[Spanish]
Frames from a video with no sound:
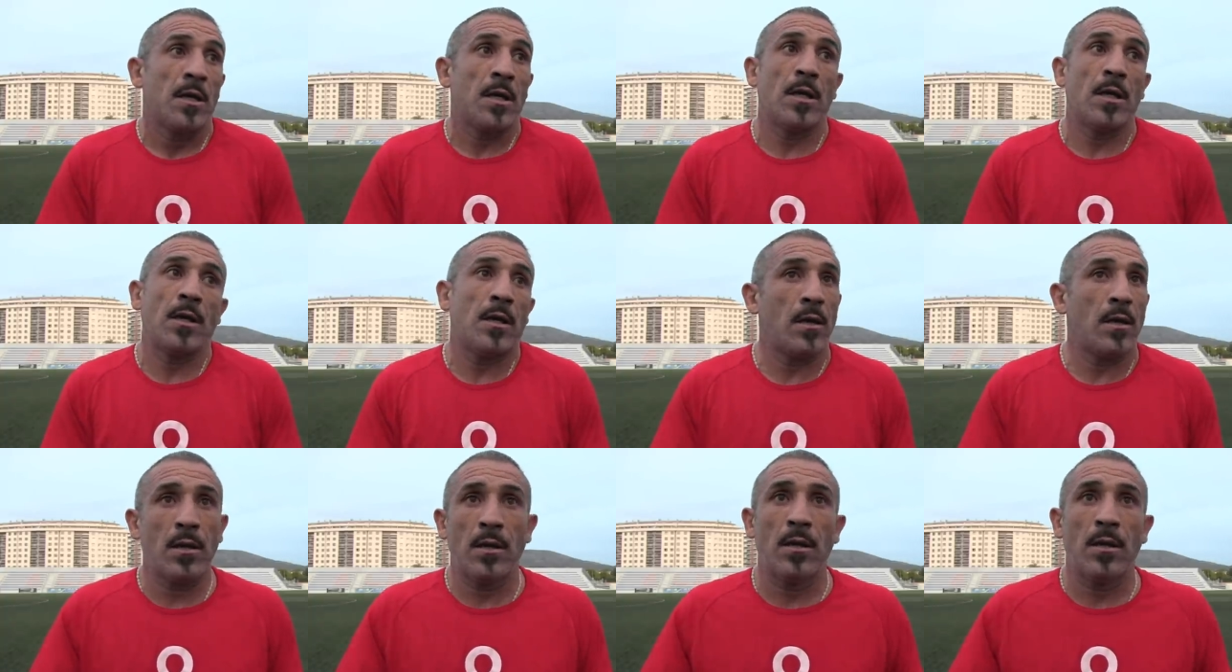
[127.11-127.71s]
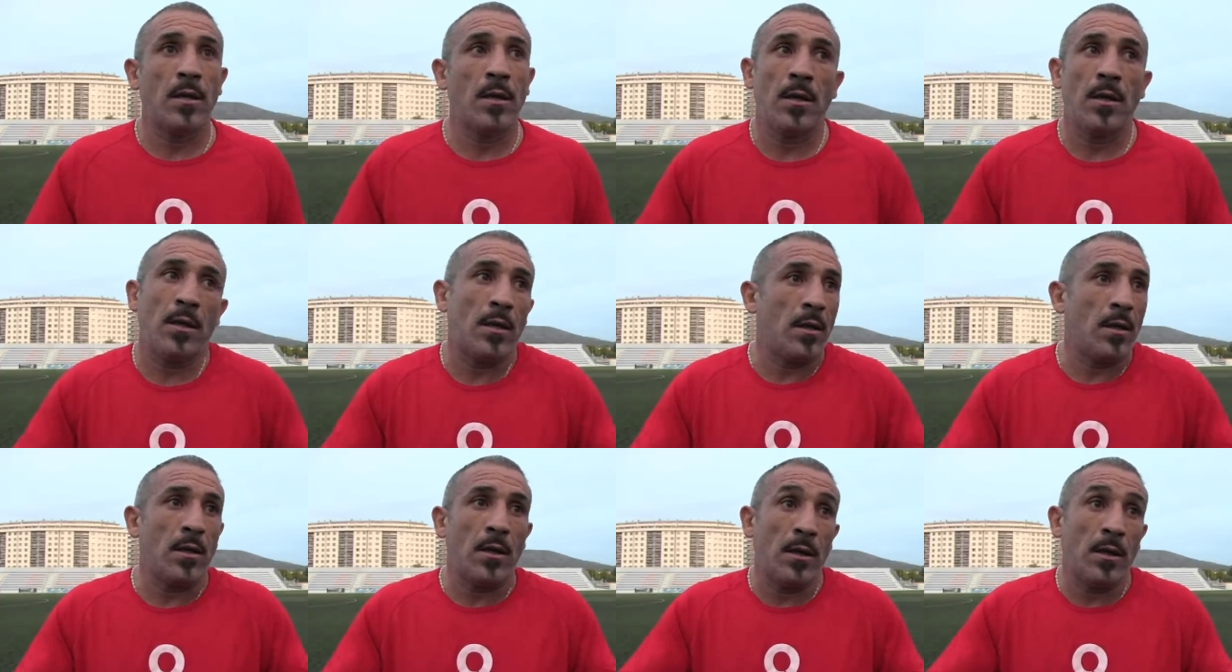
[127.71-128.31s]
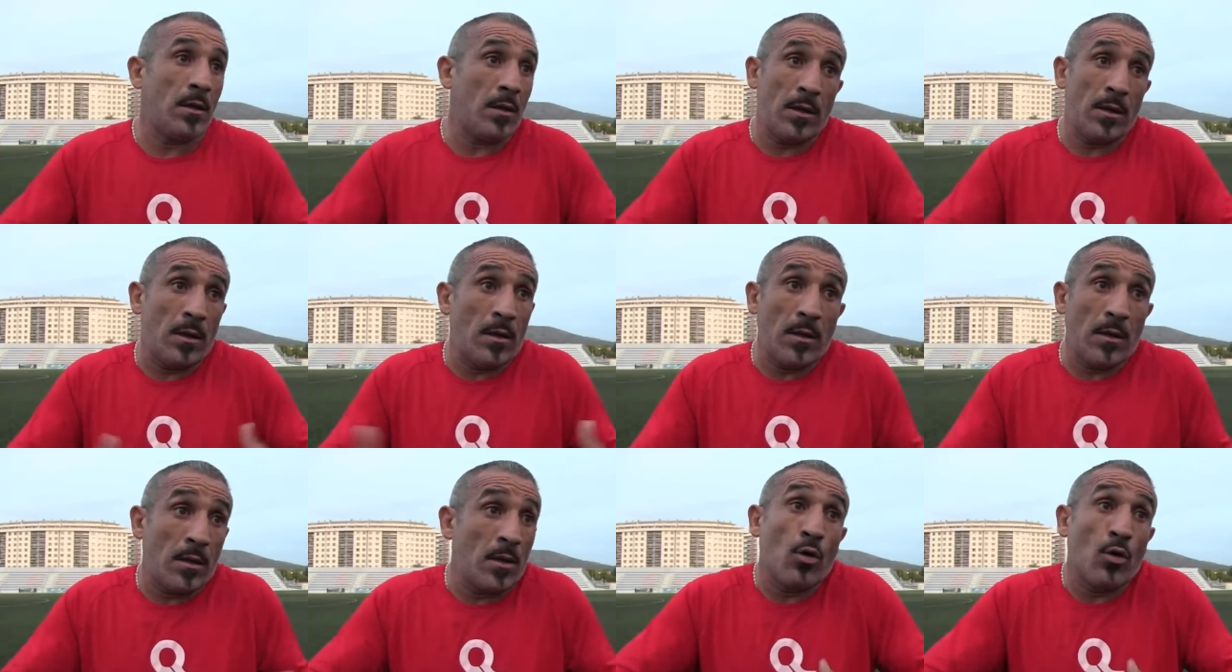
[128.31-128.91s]

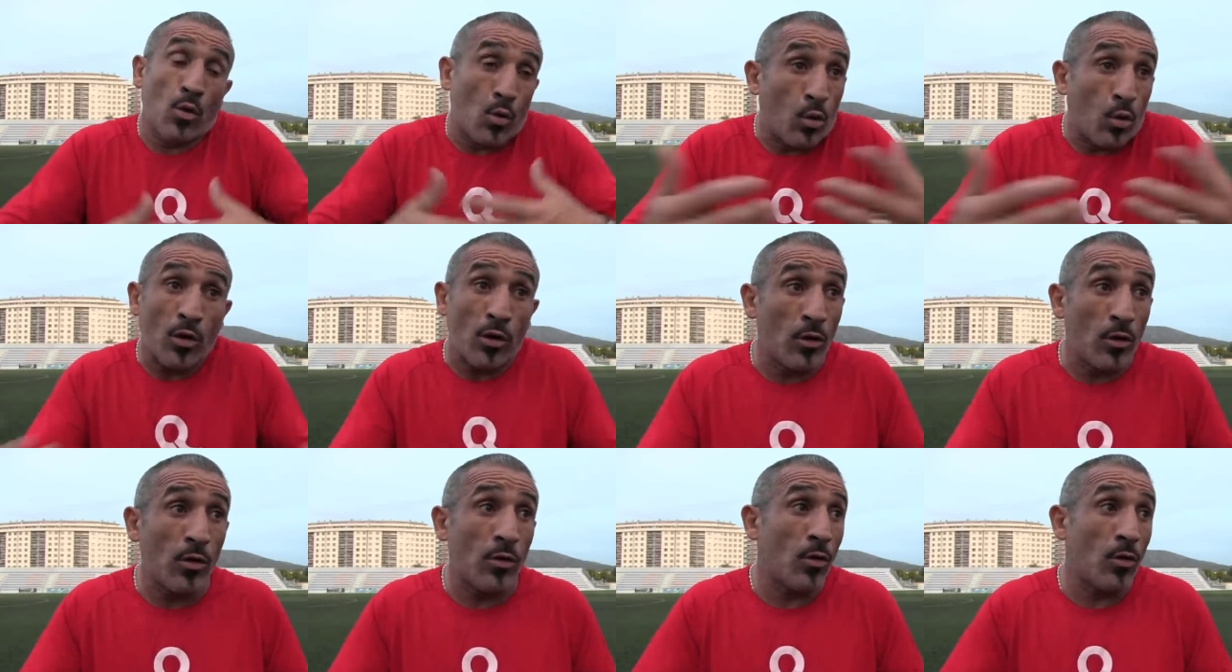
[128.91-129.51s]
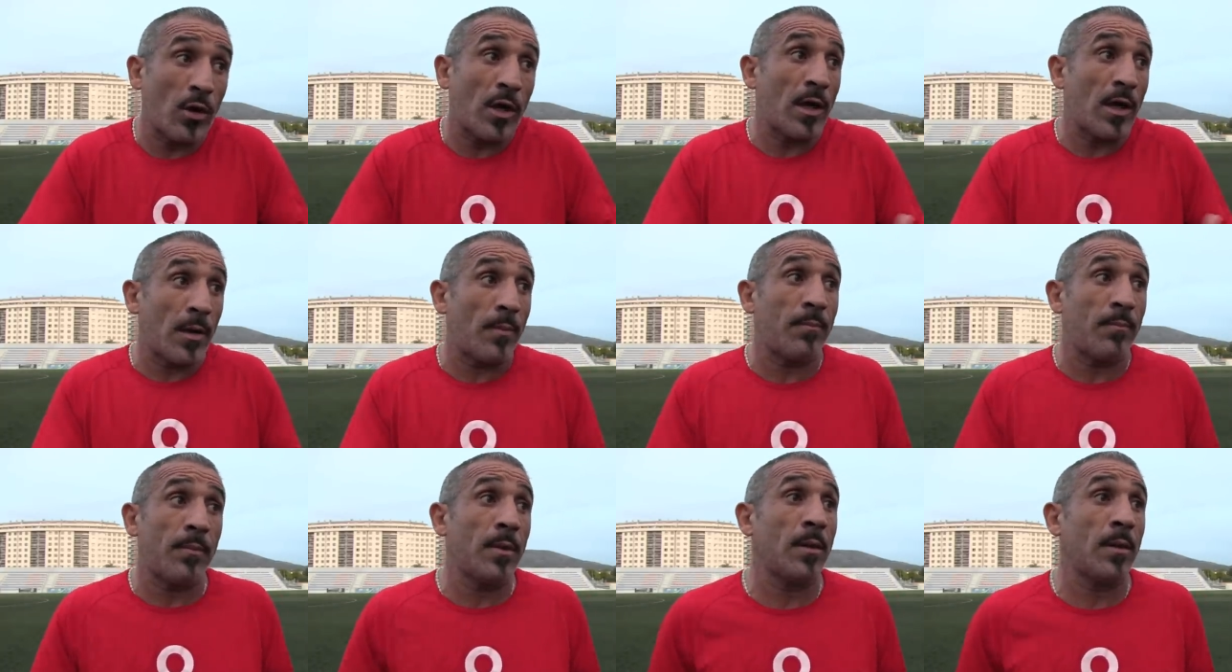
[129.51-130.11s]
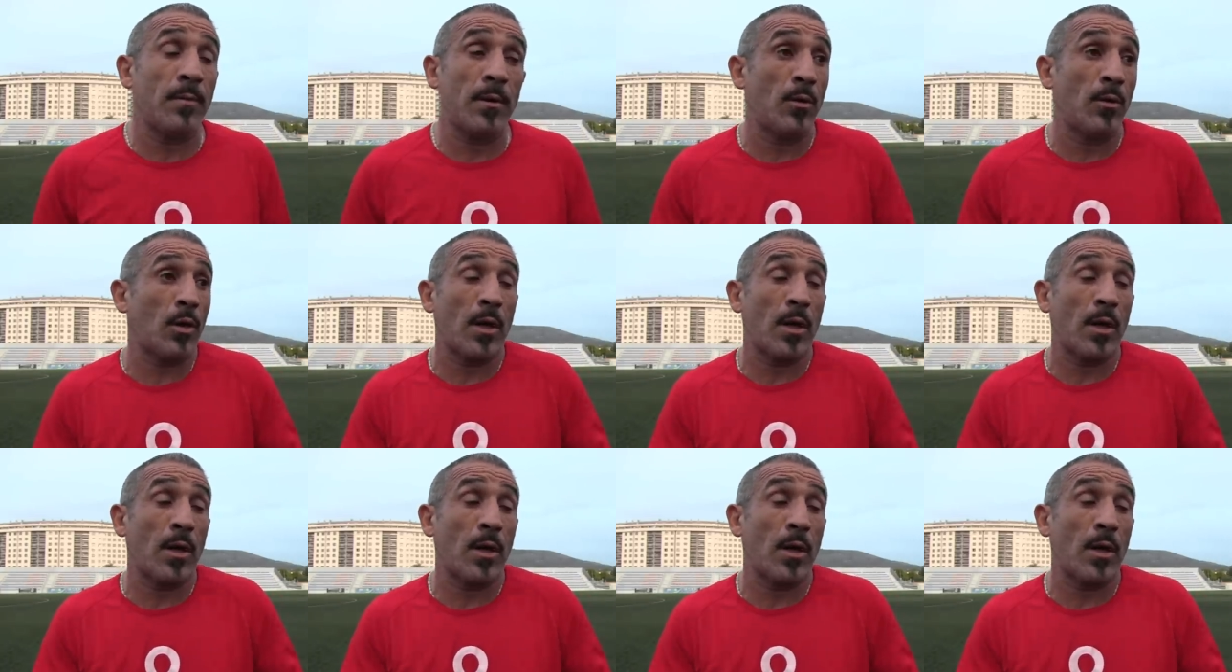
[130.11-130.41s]
Y, ocurrió lo que ya eh,